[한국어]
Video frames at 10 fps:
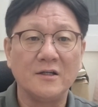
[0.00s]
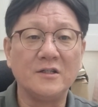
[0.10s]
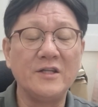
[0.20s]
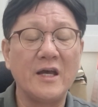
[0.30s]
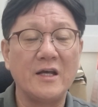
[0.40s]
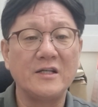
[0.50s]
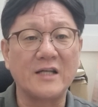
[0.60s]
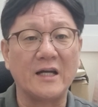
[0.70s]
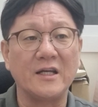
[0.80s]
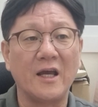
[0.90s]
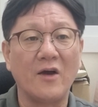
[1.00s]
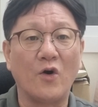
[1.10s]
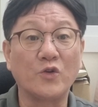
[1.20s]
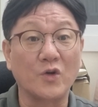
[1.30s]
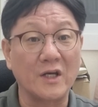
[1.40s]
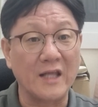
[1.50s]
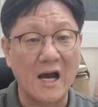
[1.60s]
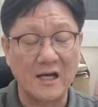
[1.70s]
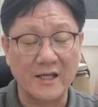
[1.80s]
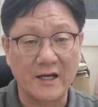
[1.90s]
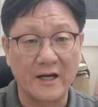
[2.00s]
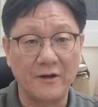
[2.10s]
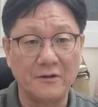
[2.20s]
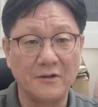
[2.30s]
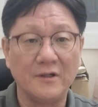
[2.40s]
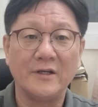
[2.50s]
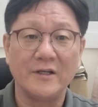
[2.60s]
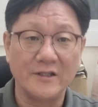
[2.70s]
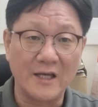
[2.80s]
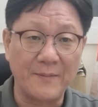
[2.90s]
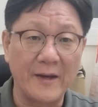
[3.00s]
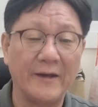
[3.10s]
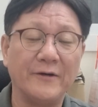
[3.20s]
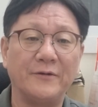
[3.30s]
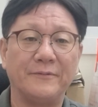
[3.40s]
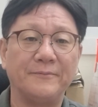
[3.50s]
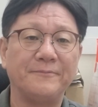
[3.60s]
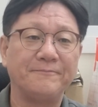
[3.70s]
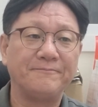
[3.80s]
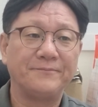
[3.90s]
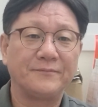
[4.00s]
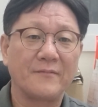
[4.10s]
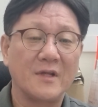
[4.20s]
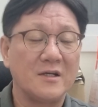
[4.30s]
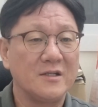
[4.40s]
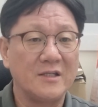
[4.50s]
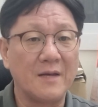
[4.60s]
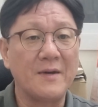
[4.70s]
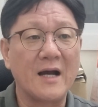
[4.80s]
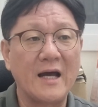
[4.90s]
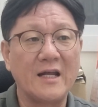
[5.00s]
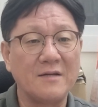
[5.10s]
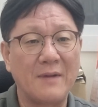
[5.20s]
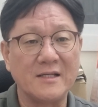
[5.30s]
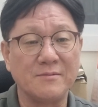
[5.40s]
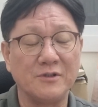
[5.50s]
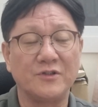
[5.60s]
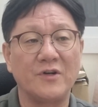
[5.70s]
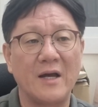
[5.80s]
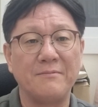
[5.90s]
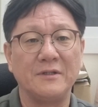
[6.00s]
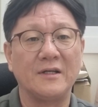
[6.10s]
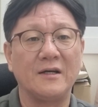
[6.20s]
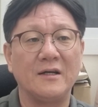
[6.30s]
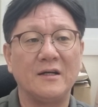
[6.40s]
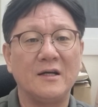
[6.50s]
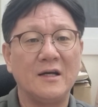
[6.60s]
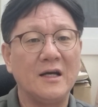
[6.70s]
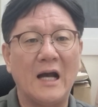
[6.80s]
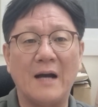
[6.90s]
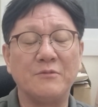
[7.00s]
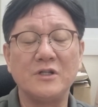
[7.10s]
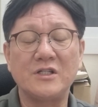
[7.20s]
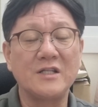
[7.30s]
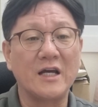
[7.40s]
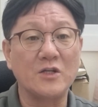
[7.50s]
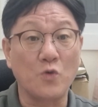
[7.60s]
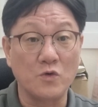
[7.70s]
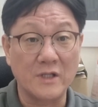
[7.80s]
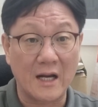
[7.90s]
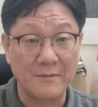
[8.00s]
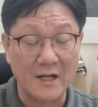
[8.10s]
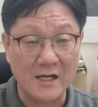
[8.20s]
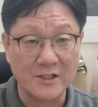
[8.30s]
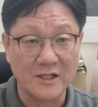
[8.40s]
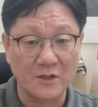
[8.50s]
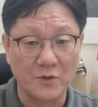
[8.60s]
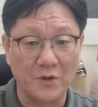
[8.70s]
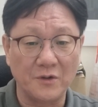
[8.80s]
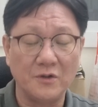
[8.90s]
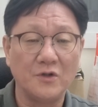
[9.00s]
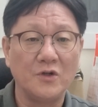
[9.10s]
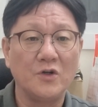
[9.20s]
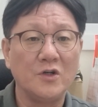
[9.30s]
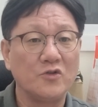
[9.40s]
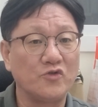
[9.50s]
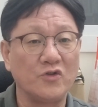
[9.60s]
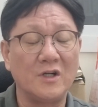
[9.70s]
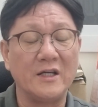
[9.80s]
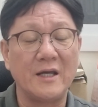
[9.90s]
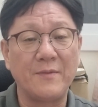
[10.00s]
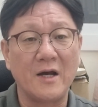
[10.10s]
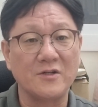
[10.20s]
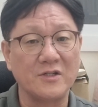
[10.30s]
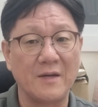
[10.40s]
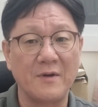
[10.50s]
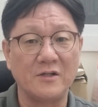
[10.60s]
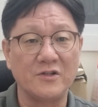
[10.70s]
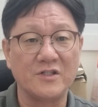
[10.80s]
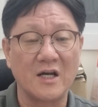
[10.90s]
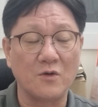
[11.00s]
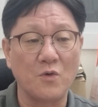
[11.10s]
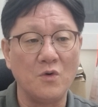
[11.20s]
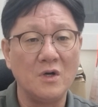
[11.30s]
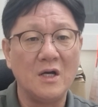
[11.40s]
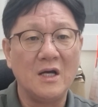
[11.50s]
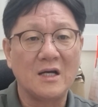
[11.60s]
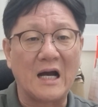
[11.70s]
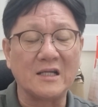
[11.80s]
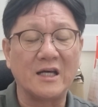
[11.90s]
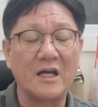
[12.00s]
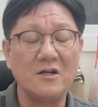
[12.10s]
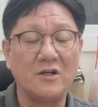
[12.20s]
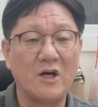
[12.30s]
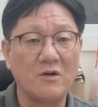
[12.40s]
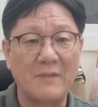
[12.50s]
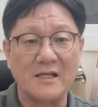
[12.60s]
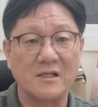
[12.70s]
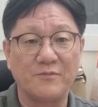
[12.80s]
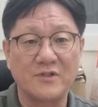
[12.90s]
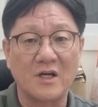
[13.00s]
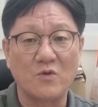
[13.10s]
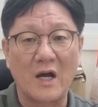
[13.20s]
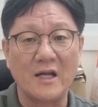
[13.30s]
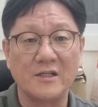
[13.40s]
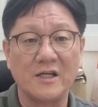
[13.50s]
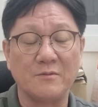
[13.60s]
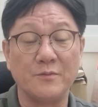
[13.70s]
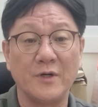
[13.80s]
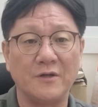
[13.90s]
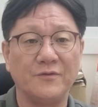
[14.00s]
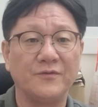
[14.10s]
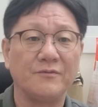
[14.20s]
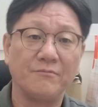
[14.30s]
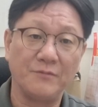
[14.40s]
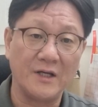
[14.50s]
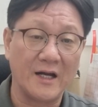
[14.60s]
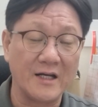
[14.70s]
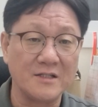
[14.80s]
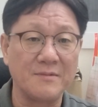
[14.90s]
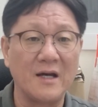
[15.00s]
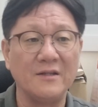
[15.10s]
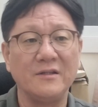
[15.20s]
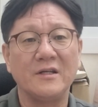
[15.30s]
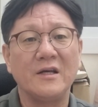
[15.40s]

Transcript: 은혜의 자리에 어떻게 나아가야 될까요? 예배예요. 예배가 하나님 말씀을 들어야 합니다. 아무리 신앙이 좋은 사람이라 할지라도요. 주일날 예배 와서 예배를 듣지 않고 강단에 흘러나오는 말씀을 붙잡고 앉아보면 미안하지만